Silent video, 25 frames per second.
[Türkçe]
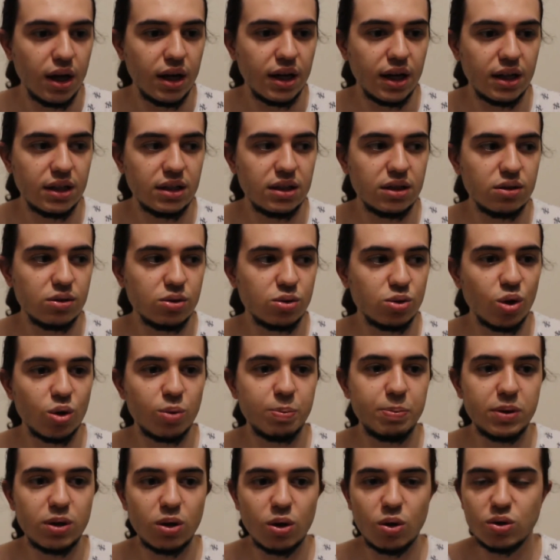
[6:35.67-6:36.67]
Yani
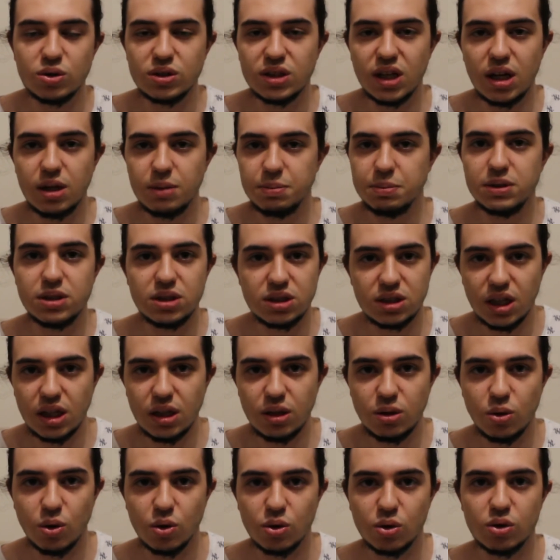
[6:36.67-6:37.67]
çok bir özel bir
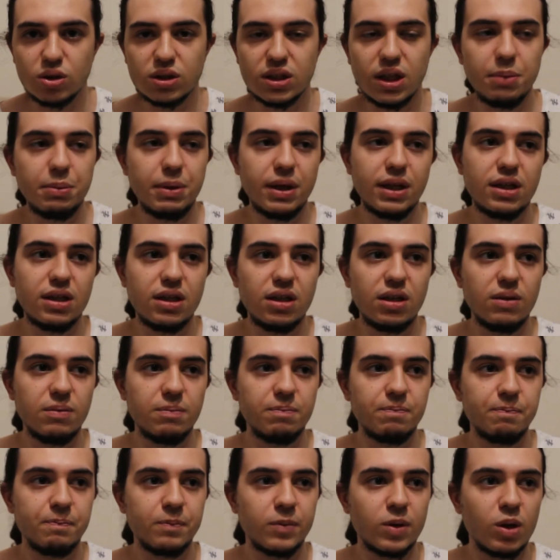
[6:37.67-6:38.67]
şey yok. Demek ki
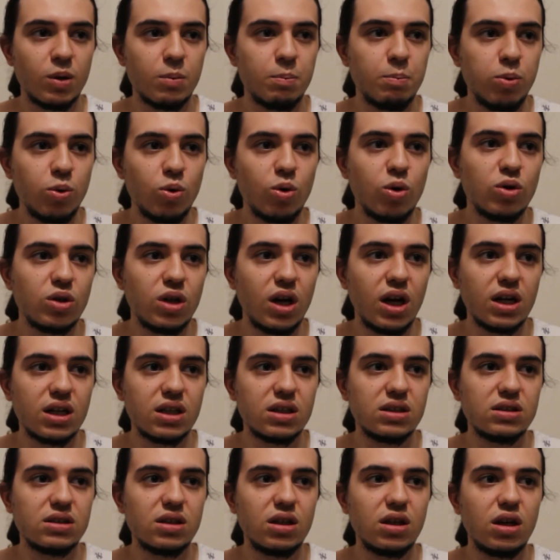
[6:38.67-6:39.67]
bu konu
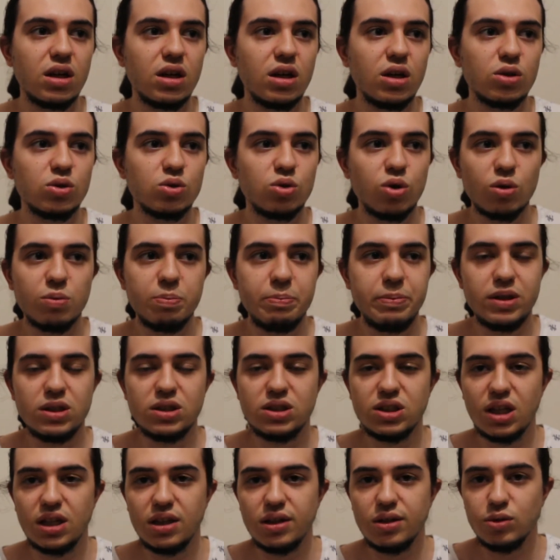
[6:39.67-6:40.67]
hakkında çok bir
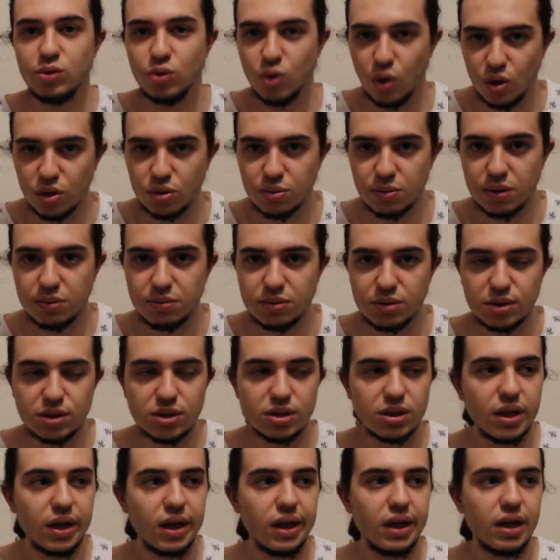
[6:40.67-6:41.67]
şey
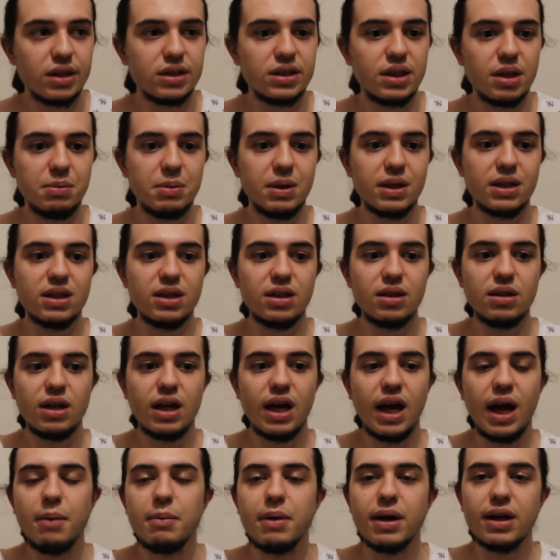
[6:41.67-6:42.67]
yormamış Demek ki
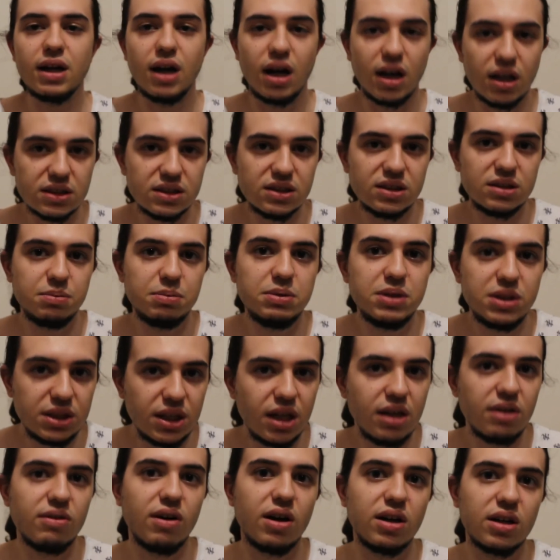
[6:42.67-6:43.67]
hemen hazır bir
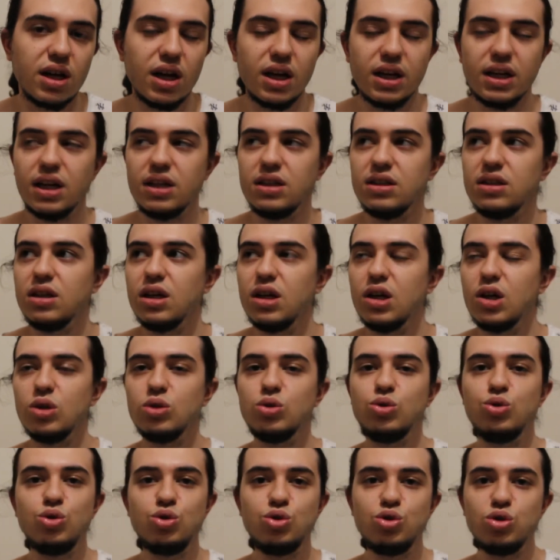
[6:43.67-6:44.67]
şey var. Yani
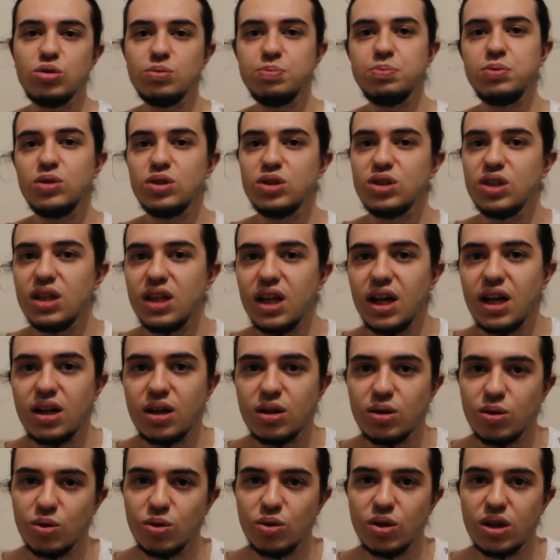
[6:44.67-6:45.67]
düşük bütçelerle
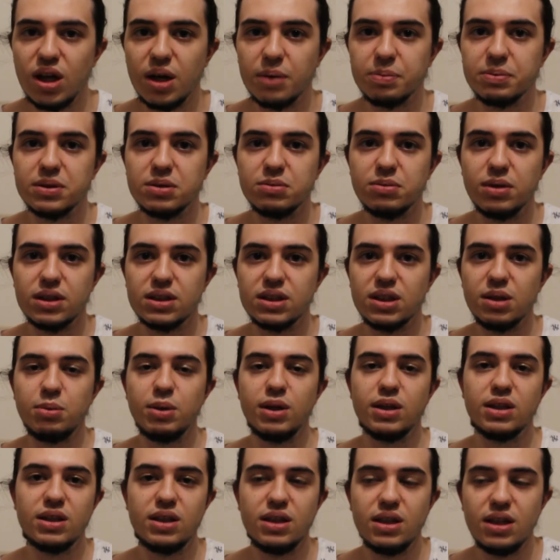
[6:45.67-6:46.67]
logo yaptırmak
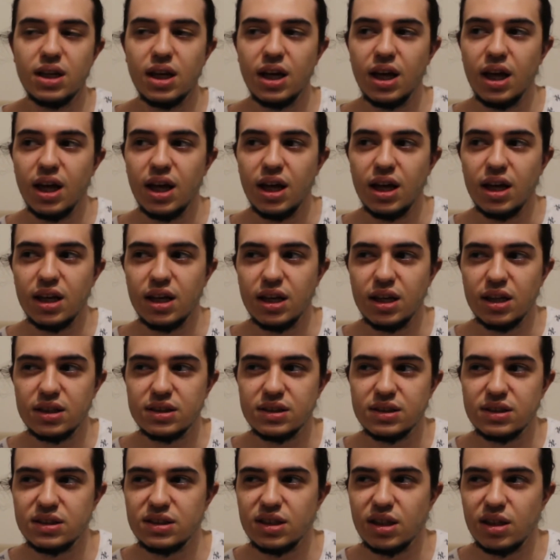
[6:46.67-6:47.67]
demek ki e,
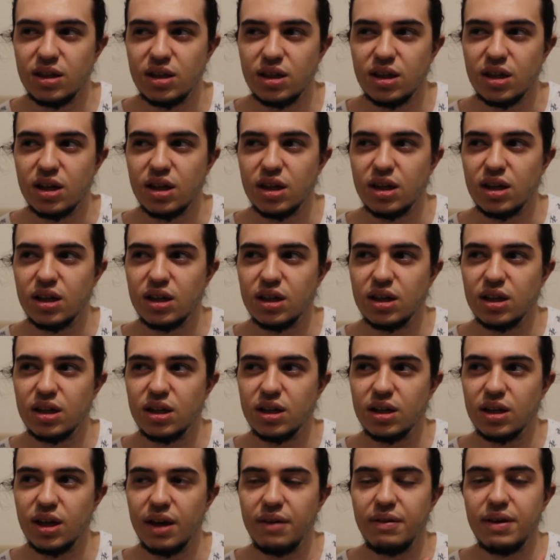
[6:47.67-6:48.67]
size e,
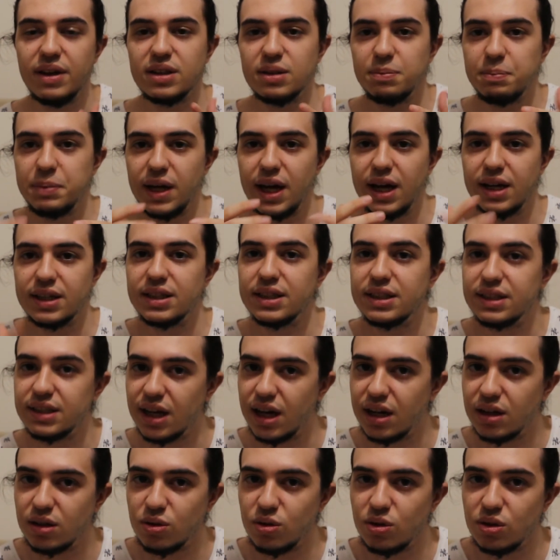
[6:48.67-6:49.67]
evet bir yerde
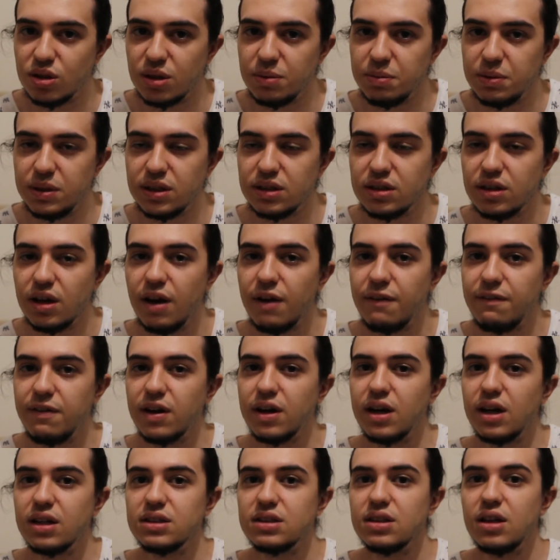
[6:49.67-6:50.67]
karlı olabilir.
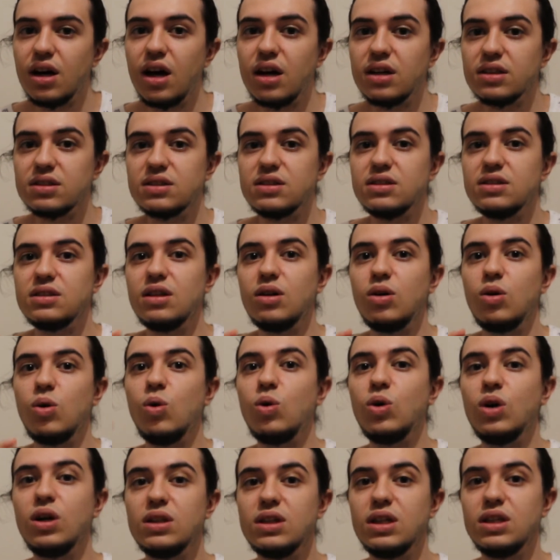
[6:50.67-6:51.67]
Fakat aslında
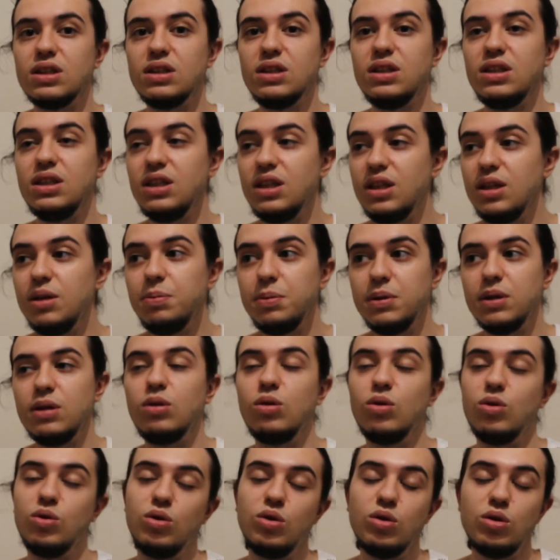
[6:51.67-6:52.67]
o kadar iyi bir
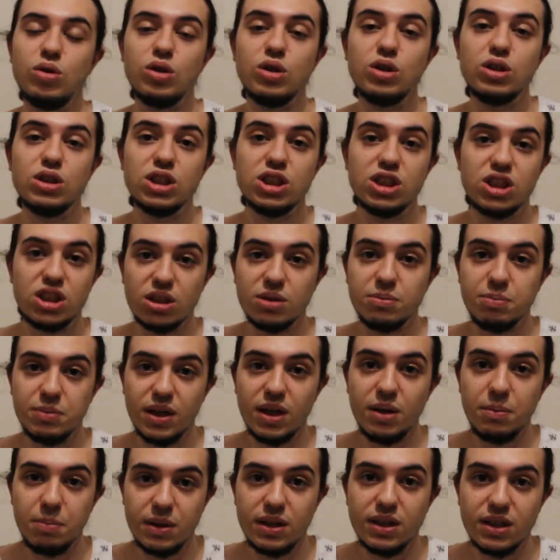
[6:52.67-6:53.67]
logo
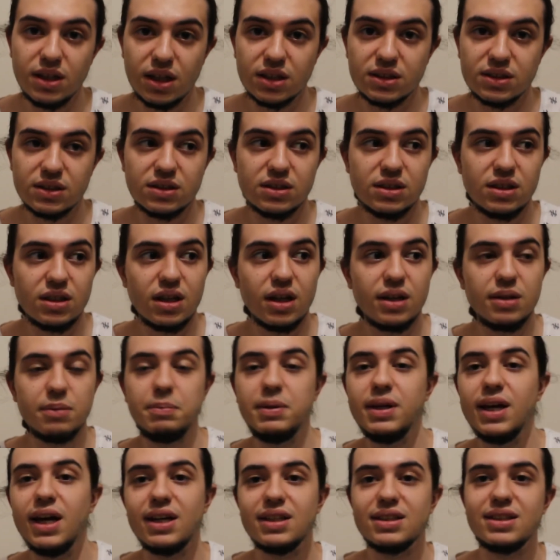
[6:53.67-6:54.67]
çıkmayabilir aslında. Yani
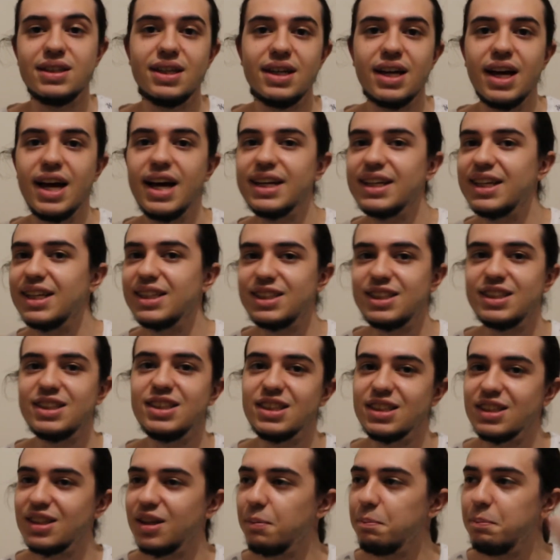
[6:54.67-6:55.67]
bir yerde
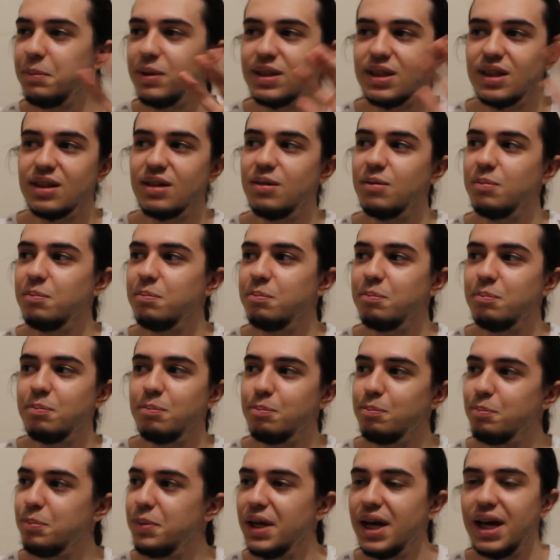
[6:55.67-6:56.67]
kesinlikle bir,
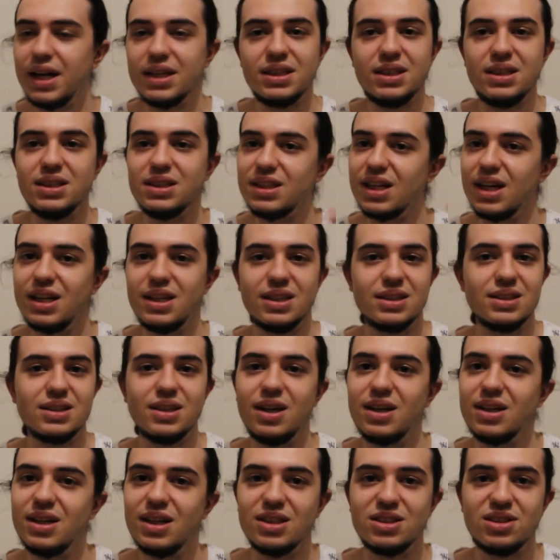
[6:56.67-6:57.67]
bir yerde internette
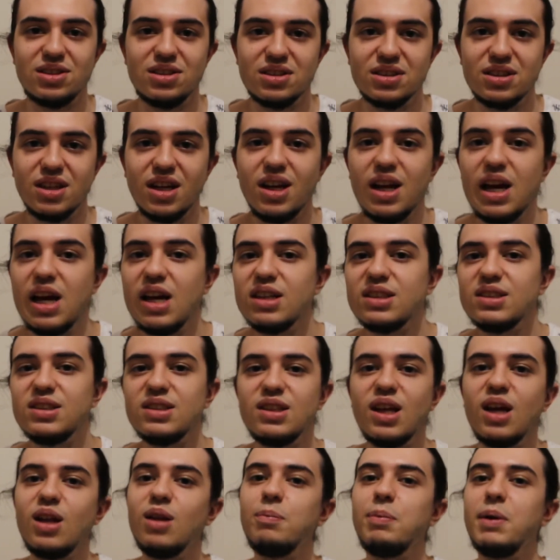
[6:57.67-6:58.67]
araştırırken
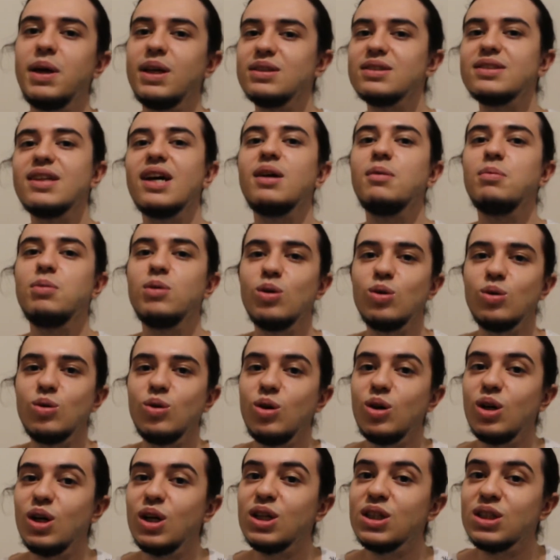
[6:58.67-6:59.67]
size benzer bir
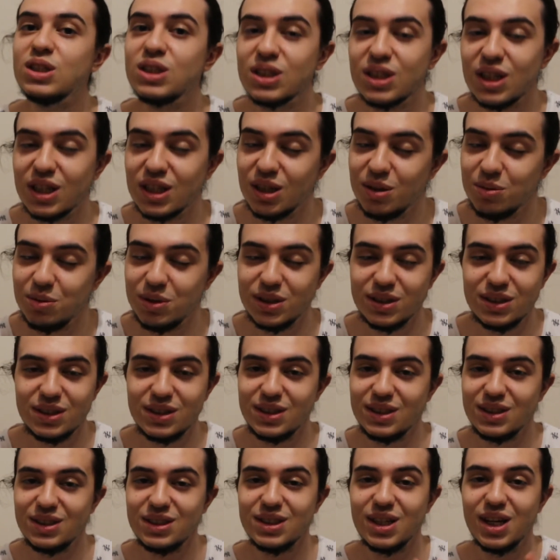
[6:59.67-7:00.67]
logo
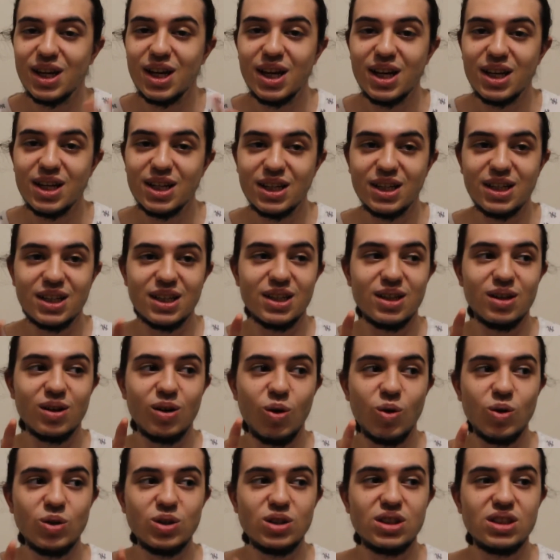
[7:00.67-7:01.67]
çıkarabilirsiniz. Ee,
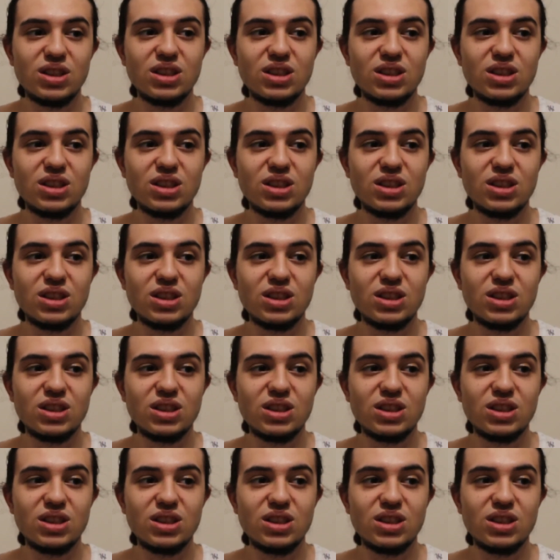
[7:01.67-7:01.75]
onun